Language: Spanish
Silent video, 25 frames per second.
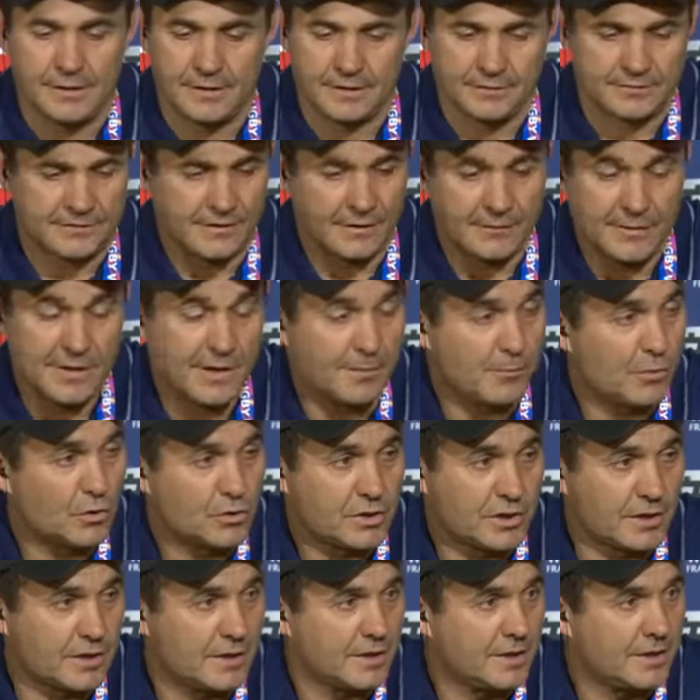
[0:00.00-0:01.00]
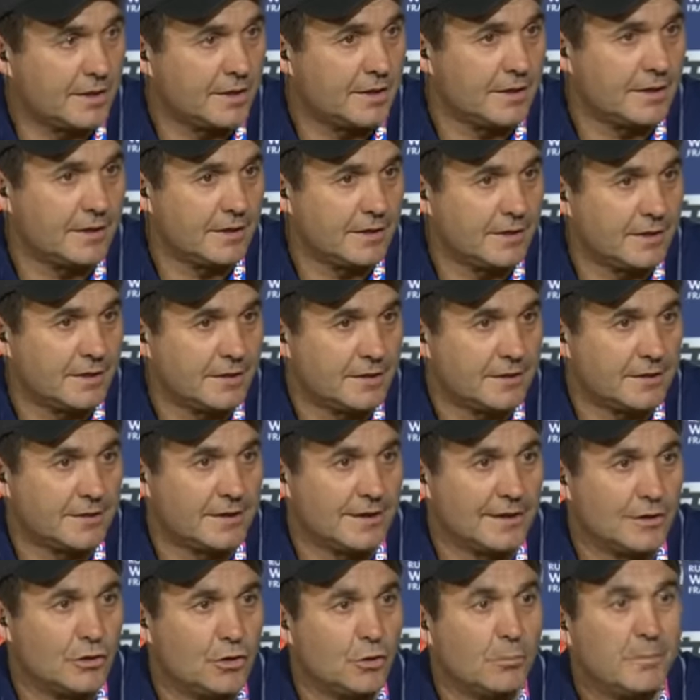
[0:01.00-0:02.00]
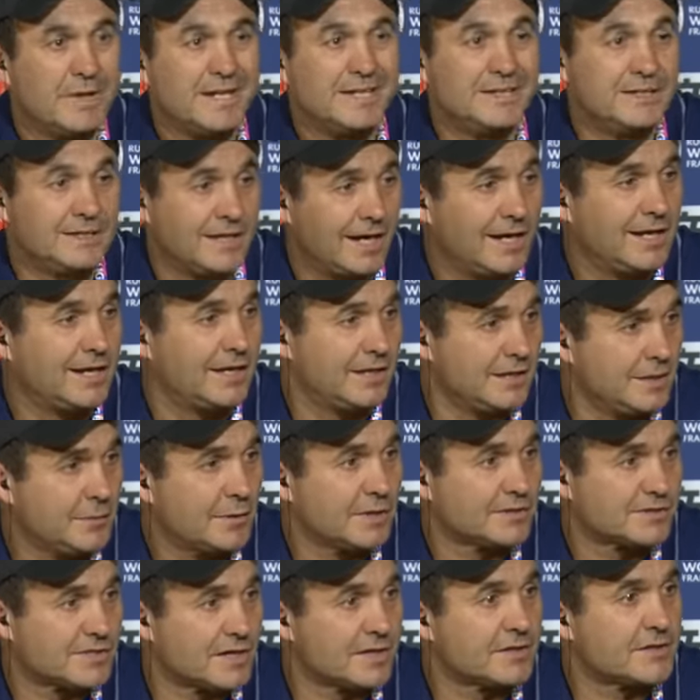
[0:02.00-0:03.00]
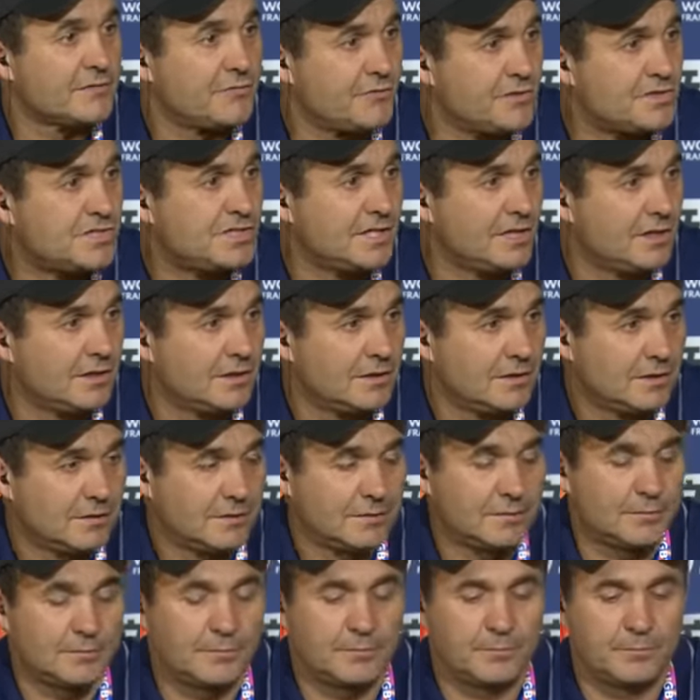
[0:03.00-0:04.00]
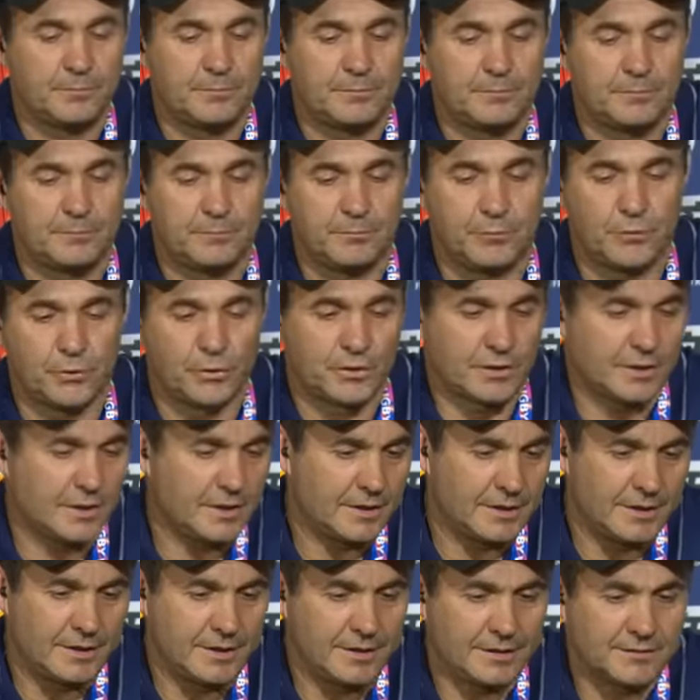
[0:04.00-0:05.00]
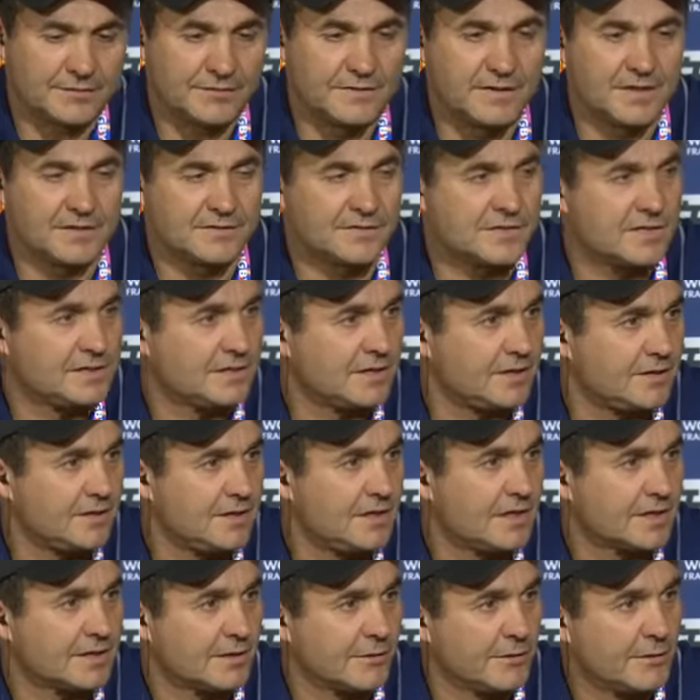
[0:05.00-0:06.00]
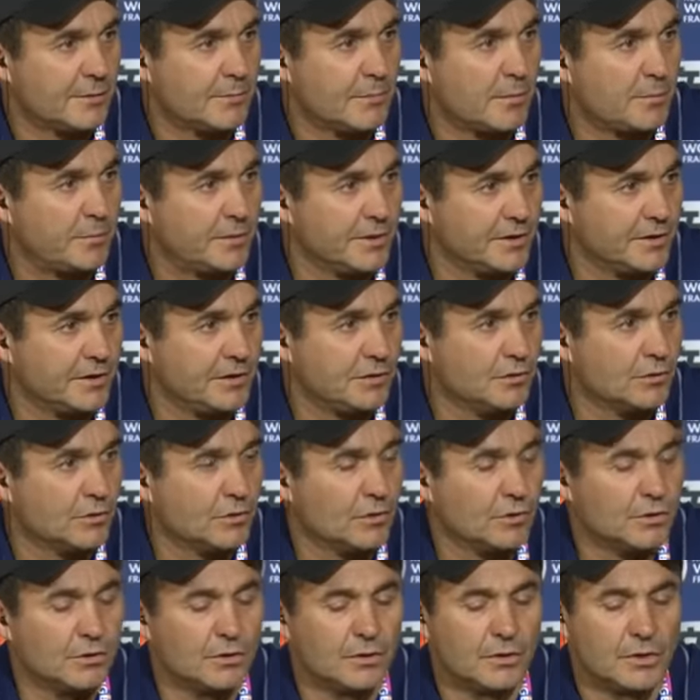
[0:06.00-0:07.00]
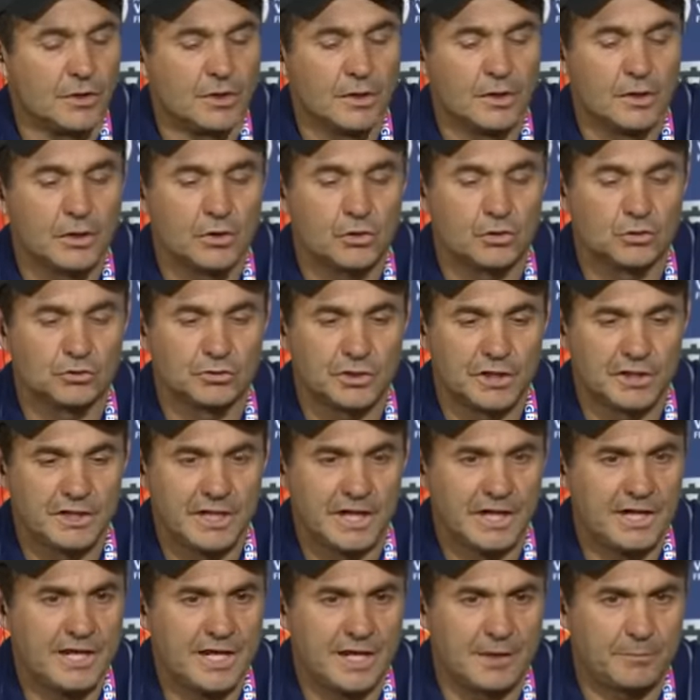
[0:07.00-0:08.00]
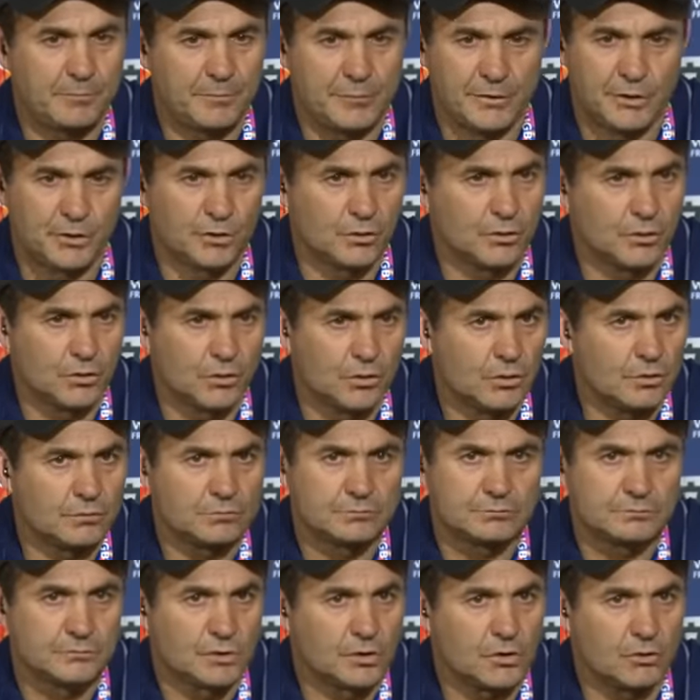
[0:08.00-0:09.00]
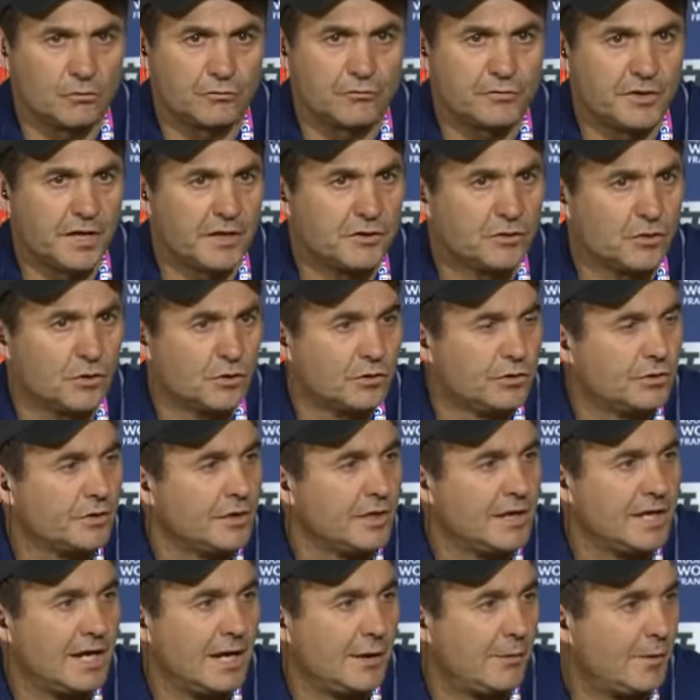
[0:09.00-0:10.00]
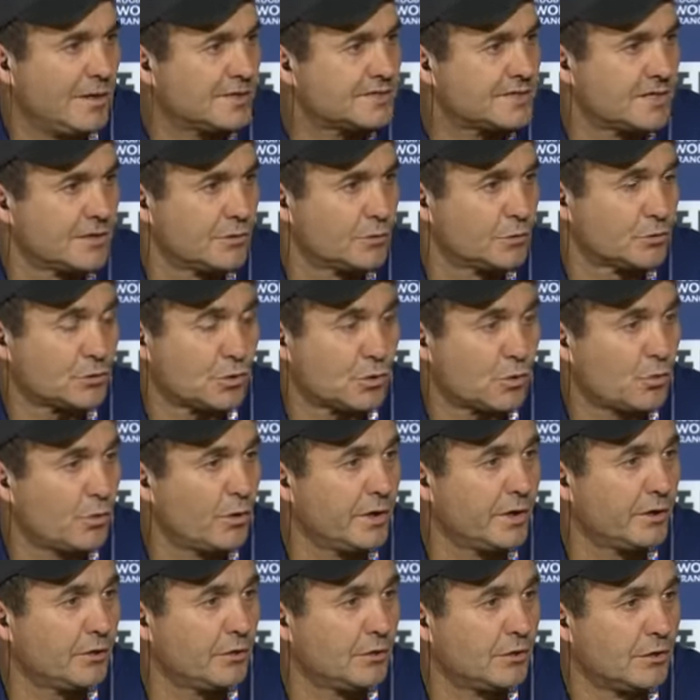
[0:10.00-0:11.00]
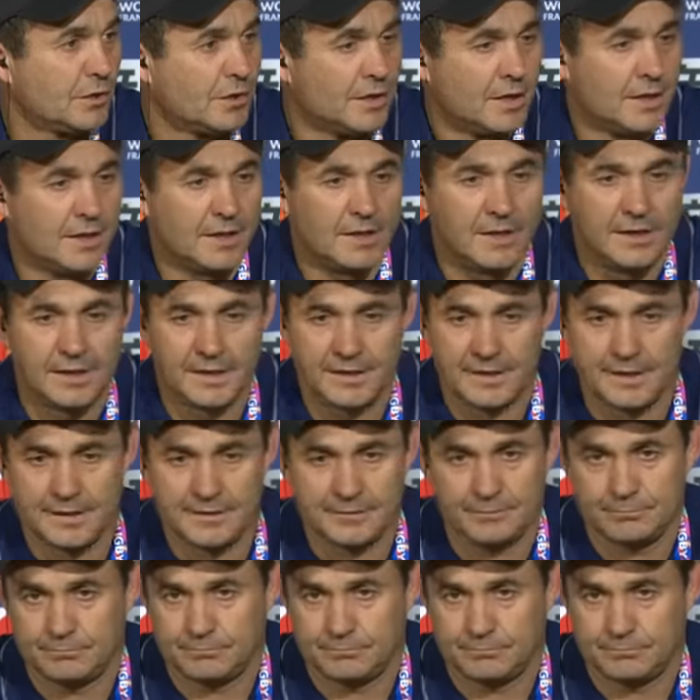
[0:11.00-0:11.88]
Sabíamos que, que, en lo mental iba a ser difícil, porque hacía siete días que habíamos perdido contra Italia, pero confiando en, en las bases de nuestro juego, que